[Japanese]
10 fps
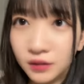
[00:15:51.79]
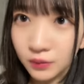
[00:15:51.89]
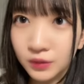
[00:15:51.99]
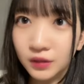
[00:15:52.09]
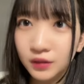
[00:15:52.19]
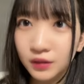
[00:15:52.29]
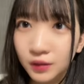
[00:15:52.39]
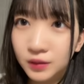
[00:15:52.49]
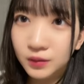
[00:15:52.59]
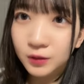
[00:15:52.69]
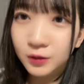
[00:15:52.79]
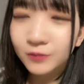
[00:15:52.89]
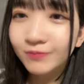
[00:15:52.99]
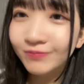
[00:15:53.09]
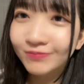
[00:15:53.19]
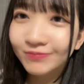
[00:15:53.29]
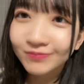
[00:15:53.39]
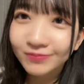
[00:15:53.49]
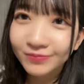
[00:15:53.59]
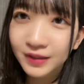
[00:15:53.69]
もも楽しかったです
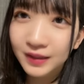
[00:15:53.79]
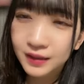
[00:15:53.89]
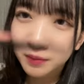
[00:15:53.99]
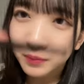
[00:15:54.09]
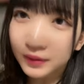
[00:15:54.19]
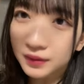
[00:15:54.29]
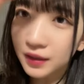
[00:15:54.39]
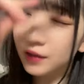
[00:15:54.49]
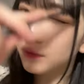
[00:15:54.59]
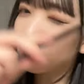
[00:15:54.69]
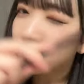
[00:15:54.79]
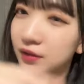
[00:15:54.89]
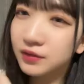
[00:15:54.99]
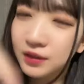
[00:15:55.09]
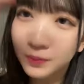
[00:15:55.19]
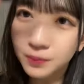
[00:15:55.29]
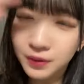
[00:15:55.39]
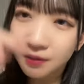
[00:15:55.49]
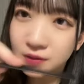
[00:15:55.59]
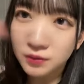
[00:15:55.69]
また告白心
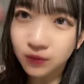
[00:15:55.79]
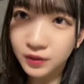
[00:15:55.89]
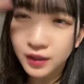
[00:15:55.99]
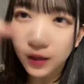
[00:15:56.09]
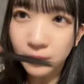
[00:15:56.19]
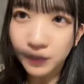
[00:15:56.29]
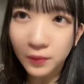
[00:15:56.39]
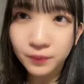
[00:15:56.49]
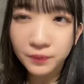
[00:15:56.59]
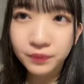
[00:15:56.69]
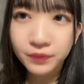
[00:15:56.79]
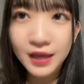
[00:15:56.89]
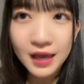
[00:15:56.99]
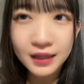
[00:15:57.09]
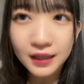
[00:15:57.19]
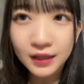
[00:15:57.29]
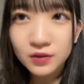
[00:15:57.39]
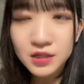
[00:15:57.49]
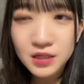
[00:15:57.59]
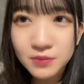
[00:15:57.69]
拍数の期間も
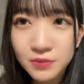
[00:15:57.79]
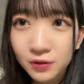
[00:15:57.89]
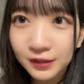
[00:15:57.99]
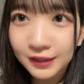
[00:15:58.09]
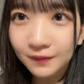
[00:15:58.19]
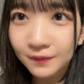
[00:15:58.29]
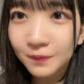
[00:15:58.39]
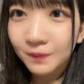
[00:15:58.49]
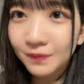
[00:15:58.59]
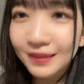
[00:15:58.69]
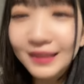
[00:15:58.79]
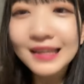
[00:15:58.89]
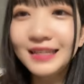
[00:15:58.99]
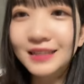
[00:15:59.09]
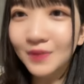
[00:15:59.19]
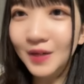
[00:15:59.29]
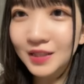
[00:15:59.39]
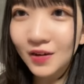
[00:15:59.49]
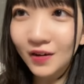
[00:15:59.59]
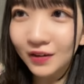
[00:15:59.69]
楽しいものにしま
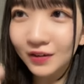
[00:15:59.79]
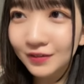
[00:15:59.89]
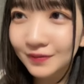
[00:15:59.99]
しょ